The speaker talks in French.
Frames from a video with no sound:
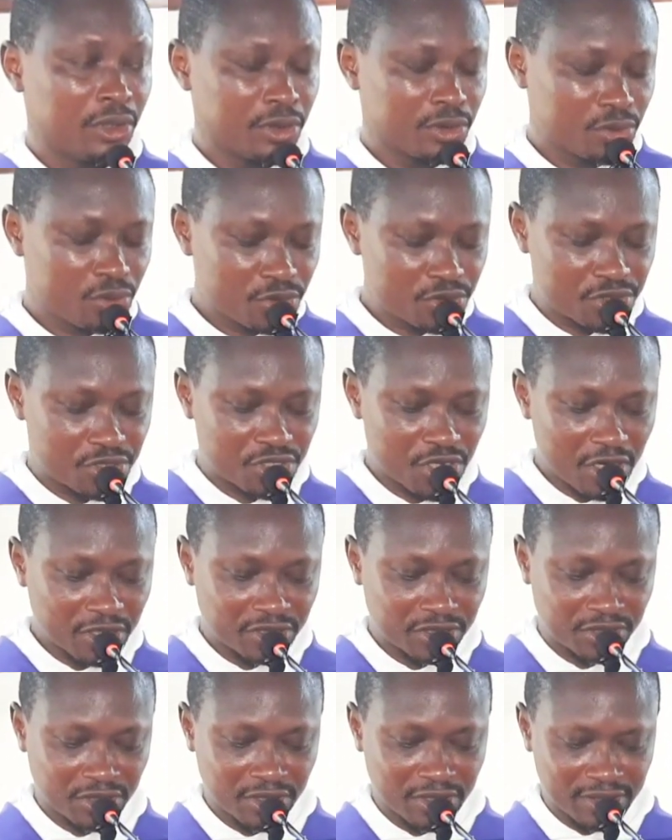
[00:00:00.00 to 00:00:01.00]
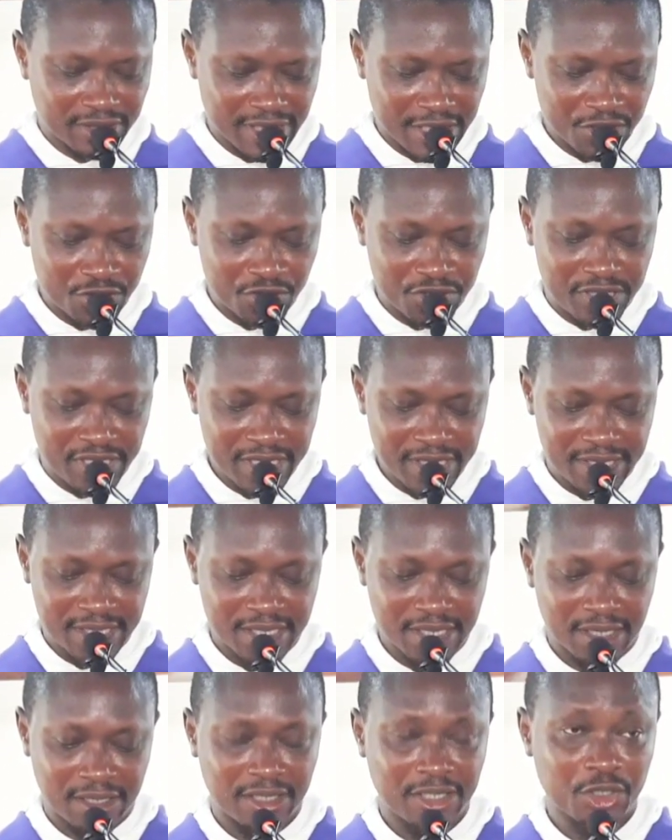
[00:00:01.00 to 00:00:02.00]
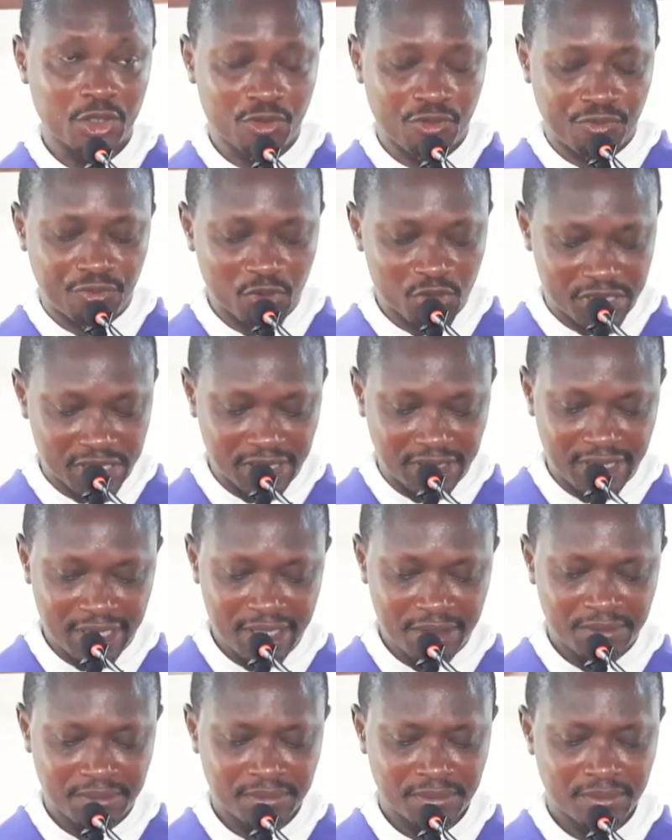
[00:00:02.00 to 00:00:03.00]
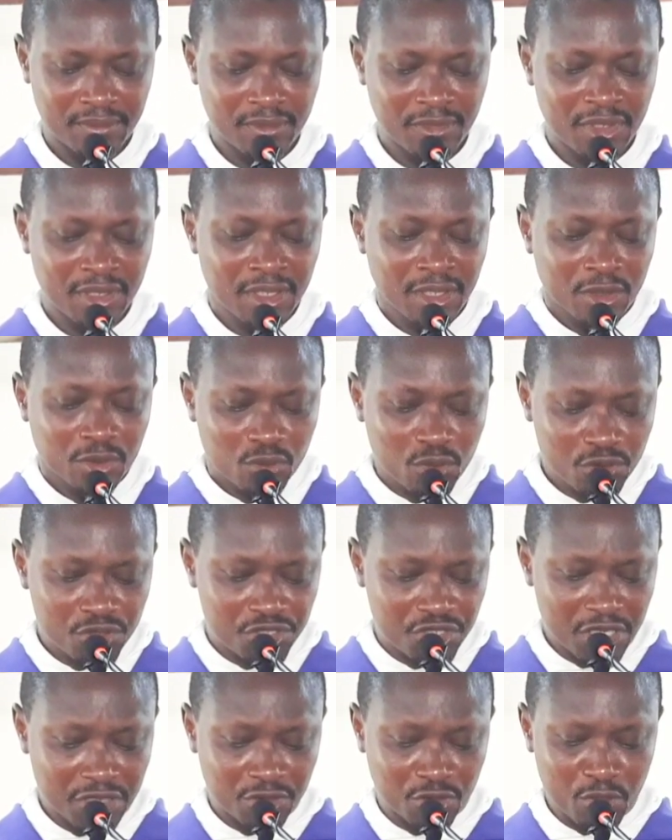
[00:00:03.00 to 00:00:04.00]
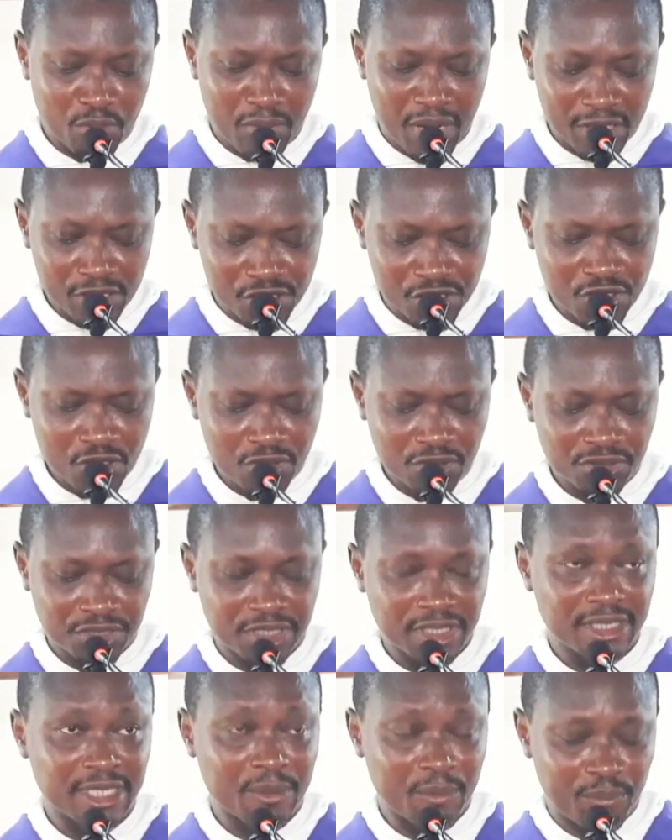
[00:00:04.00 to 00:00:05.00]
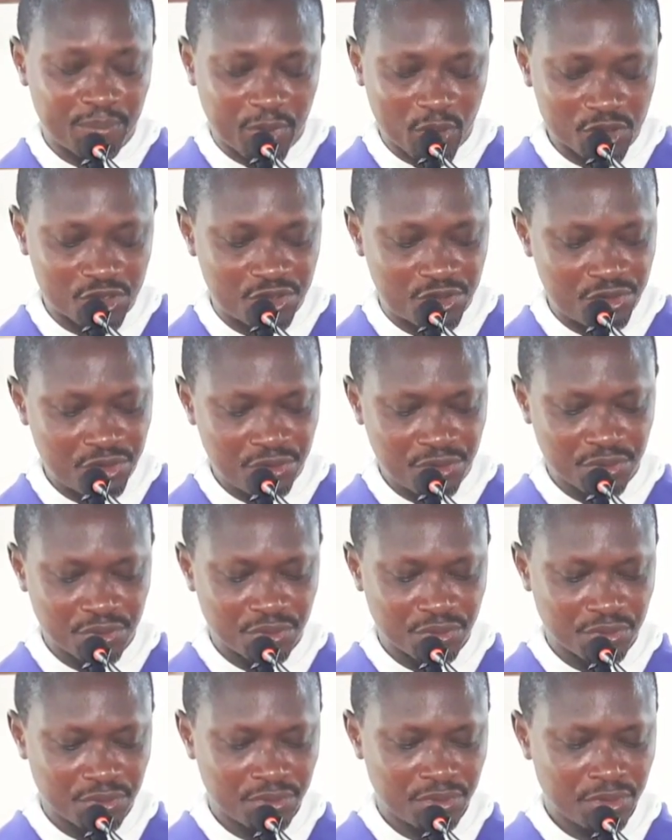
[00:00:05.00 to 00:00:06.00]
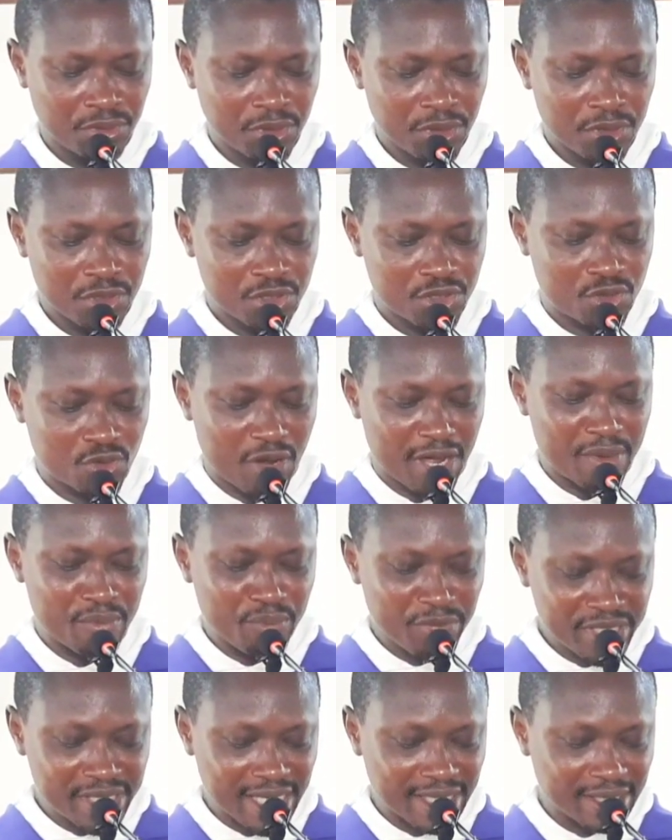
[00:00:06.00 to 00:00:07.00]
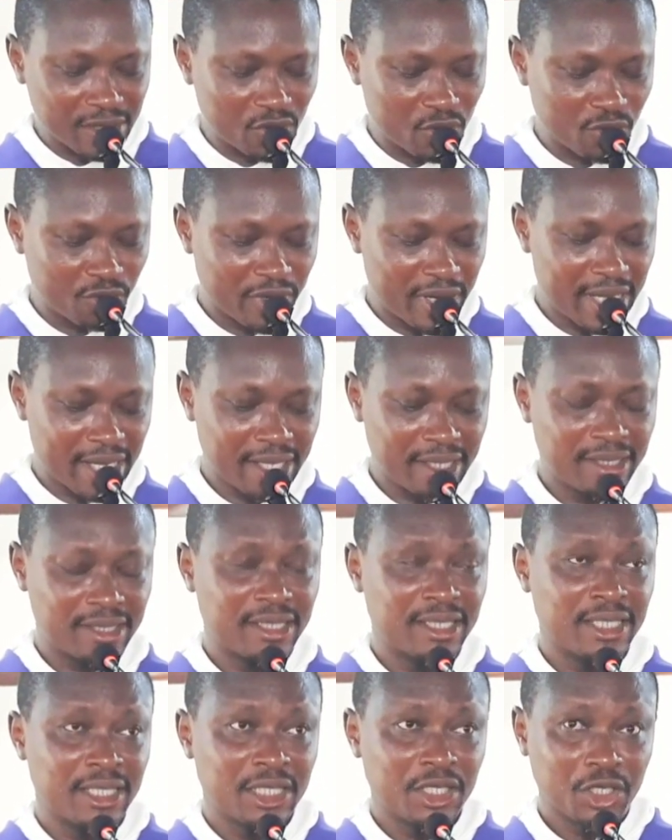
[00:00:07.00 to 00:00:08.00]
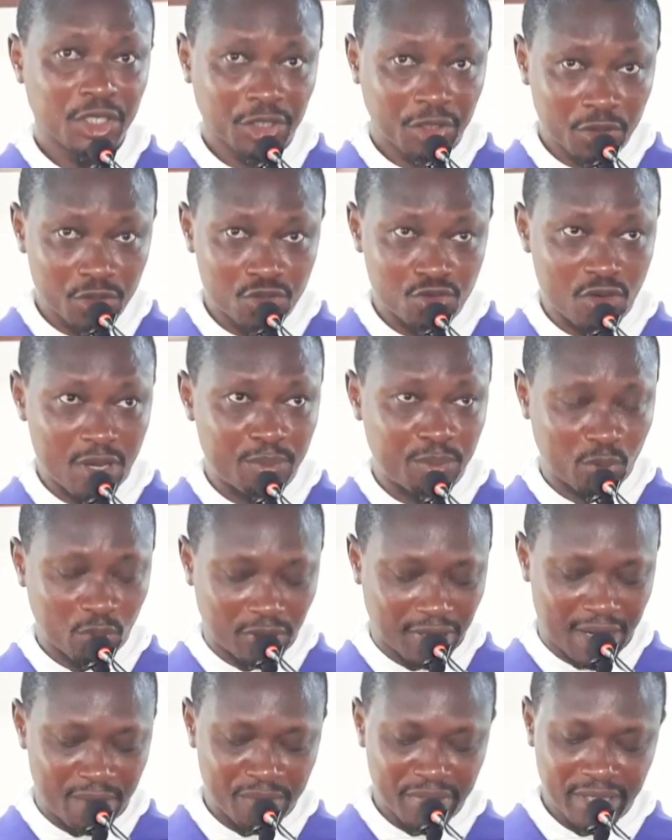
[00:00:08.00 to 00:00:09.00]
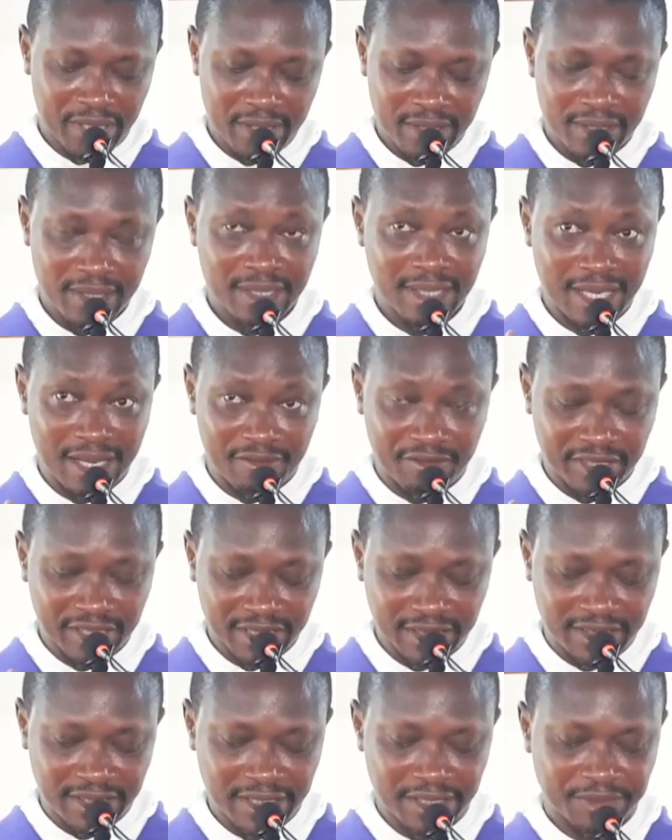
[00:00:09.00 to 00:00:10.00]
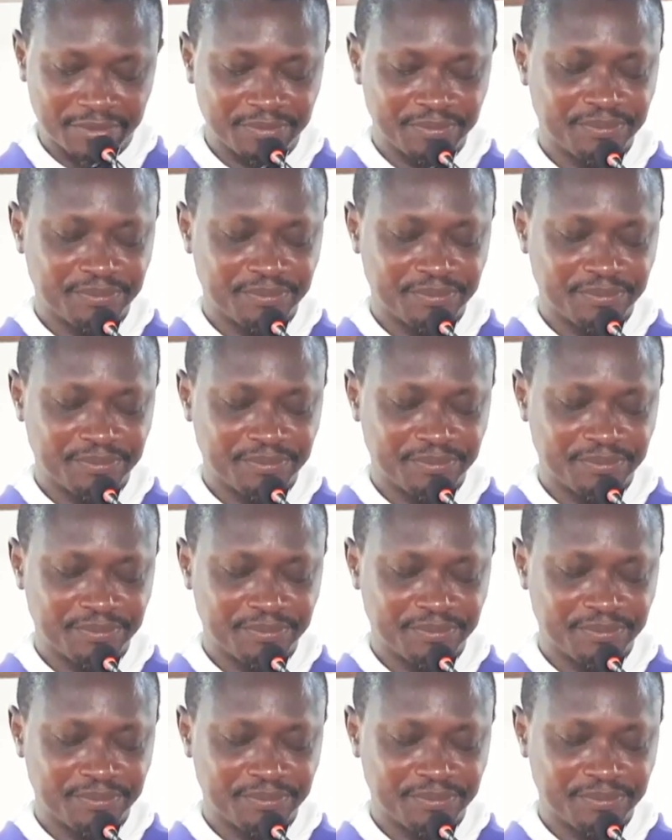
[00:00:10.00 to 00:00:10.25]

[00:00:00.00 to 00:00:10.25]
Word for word: toutes sortes d'injustices et de faussetés, toutes sortes de mensonges et d'impostures soient mises à découvert et que soit proclamée la vérité.